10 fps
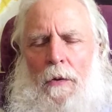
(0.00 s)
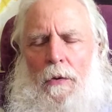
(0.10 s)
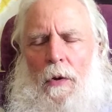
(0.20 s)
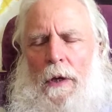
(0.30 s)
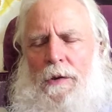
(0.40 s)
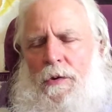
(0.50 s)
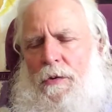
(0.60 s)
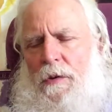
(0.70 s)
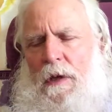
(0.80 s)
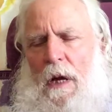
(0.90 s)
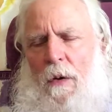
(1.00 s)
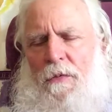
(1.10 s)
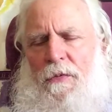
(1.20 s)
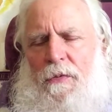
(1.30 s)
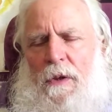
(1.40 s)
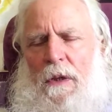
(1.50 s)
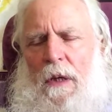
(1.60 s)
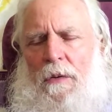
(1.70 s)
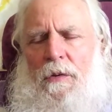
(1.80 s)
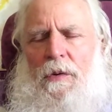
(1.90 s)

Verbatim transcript: Du lässt uns laufen hinaus